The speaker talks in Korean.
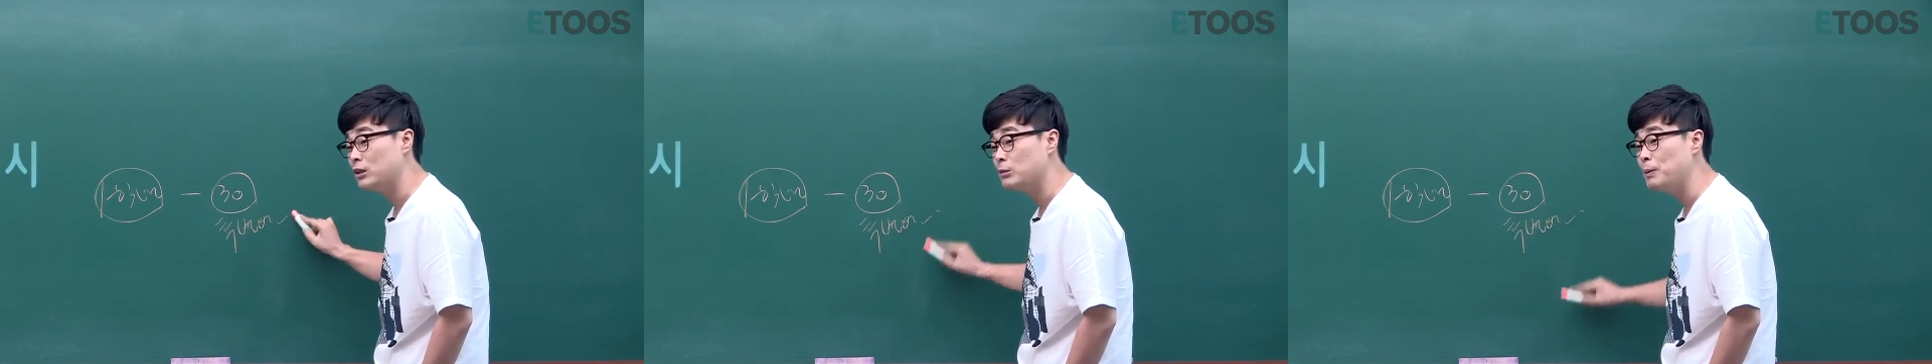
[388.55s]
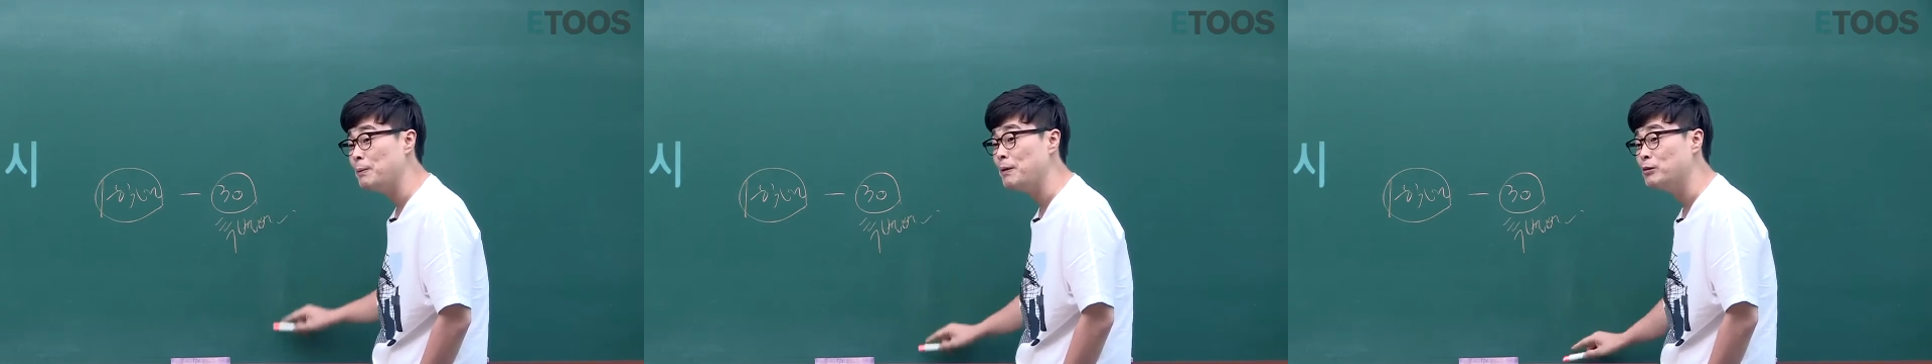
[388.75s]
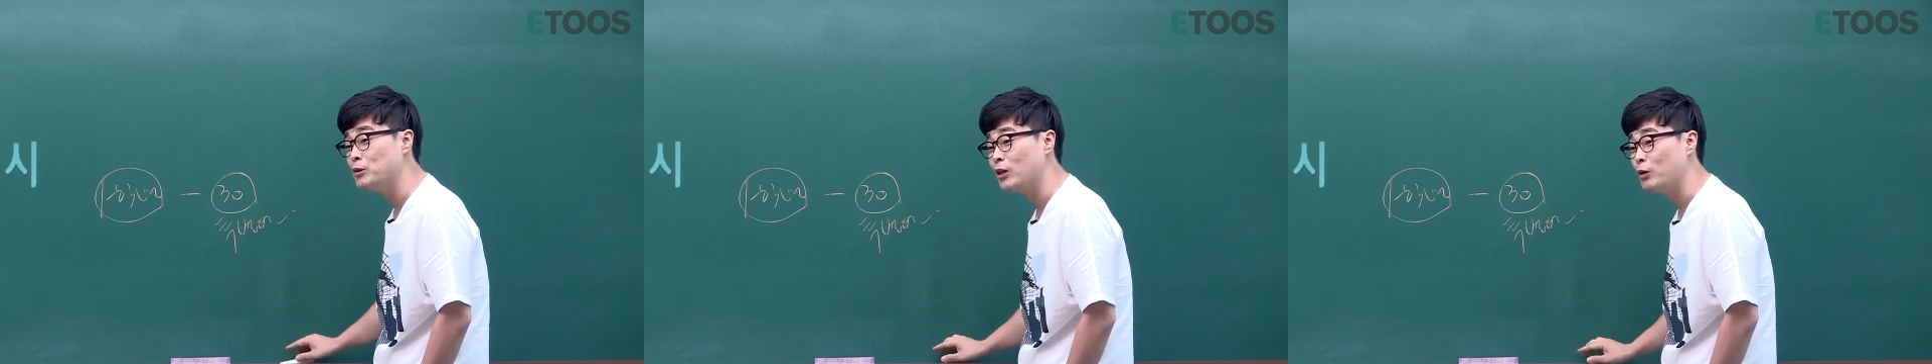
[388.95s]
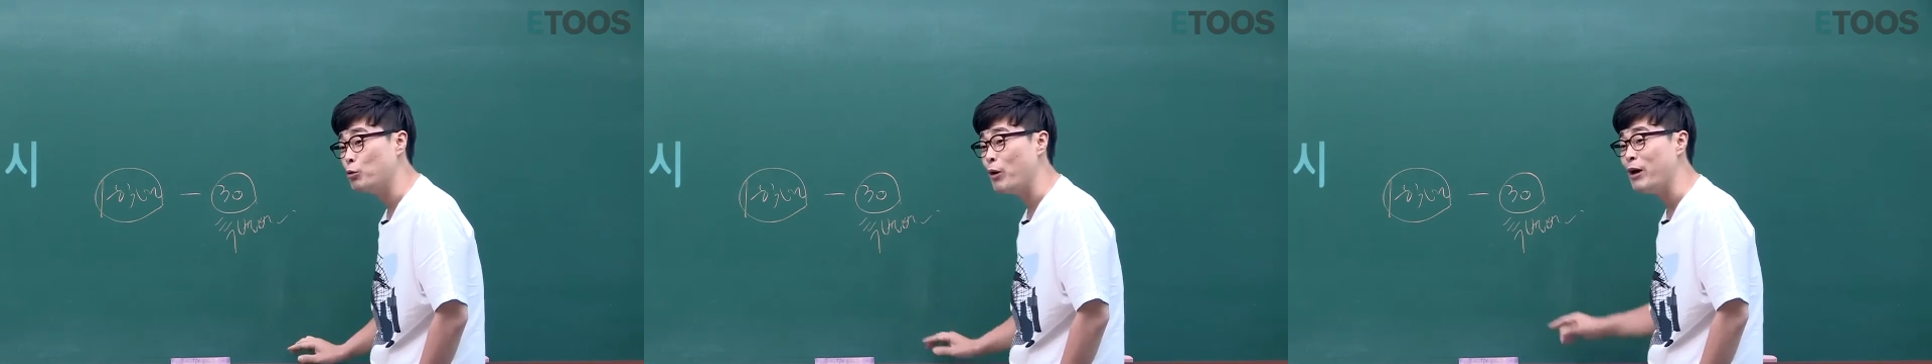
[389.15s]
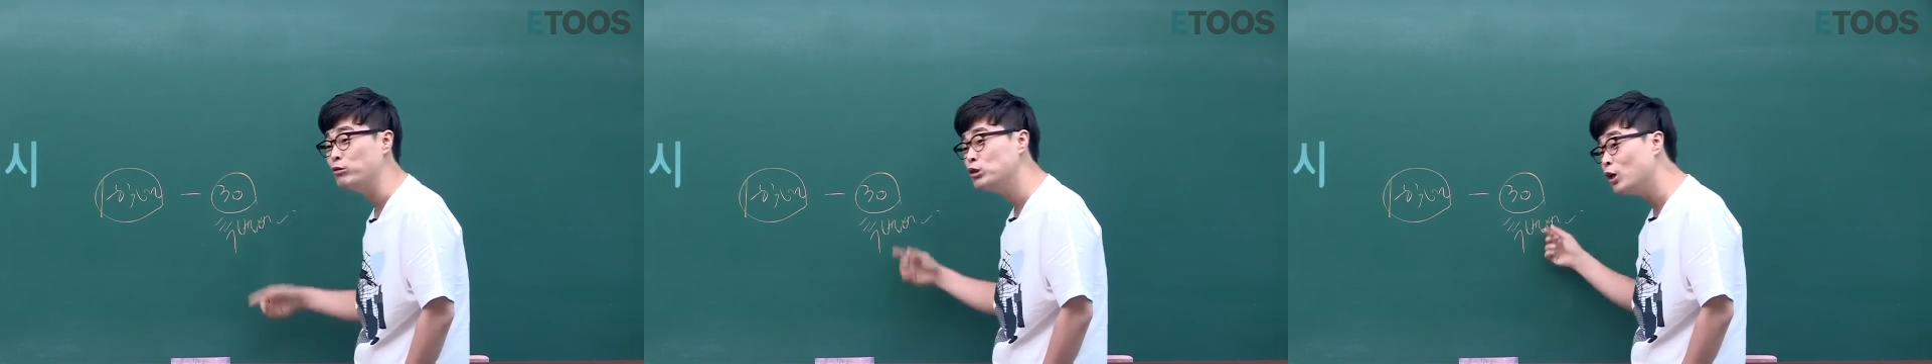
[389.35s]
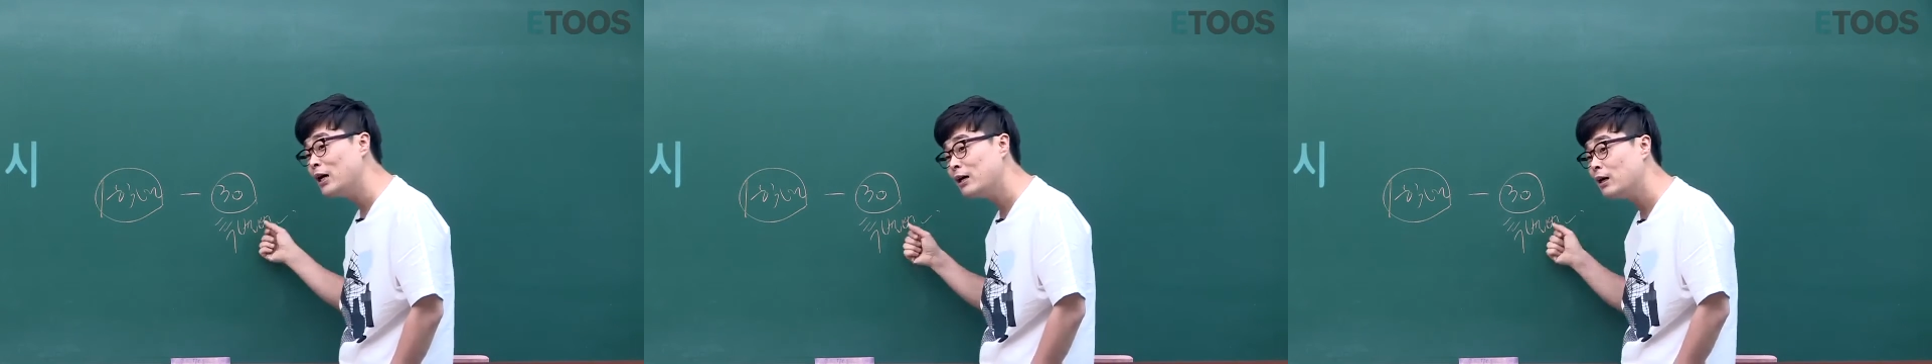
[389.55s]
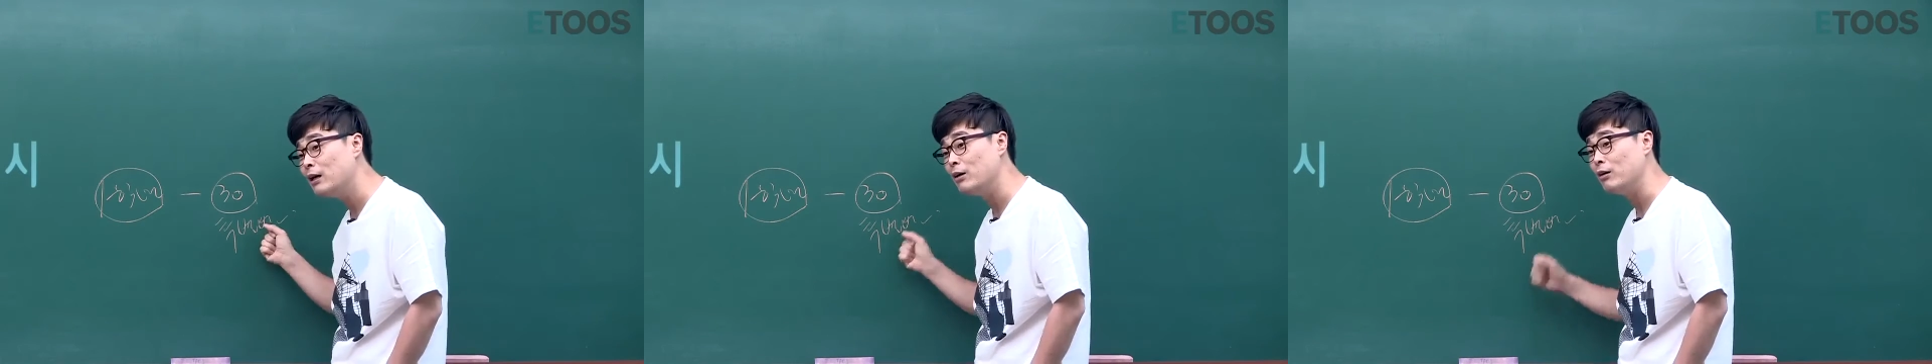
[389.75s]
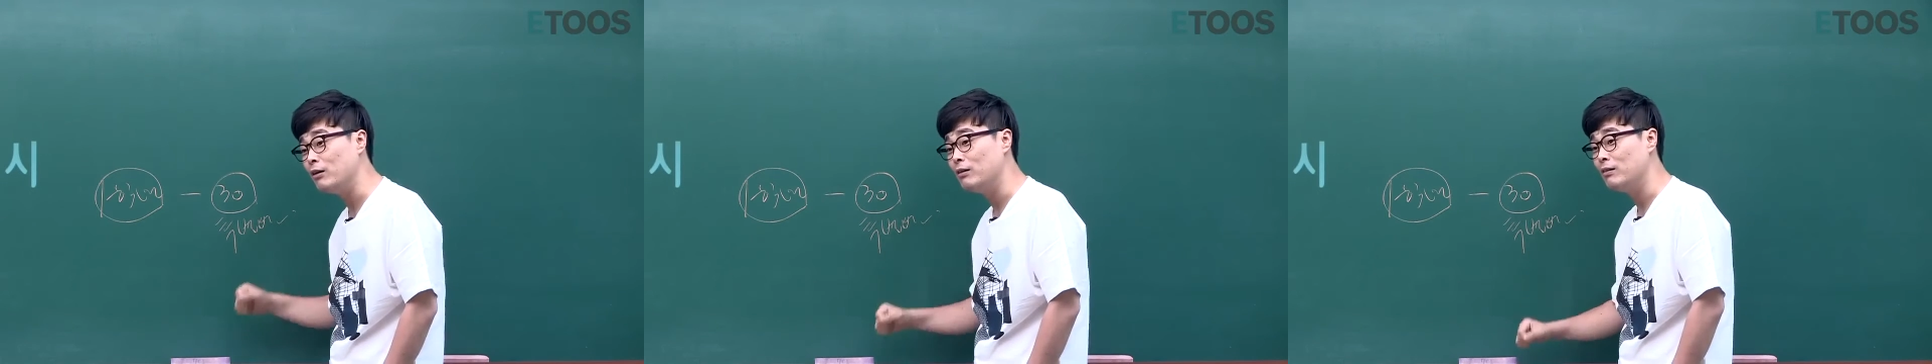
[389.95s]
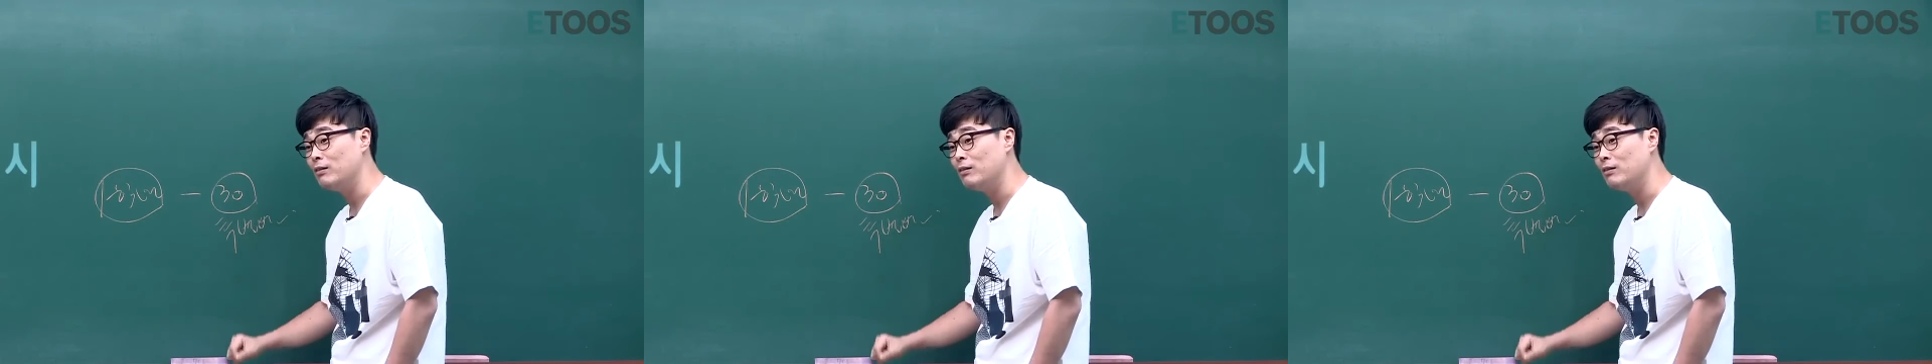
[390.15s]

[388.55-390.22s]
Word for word: 특별반 운영해 왜 운영할까요?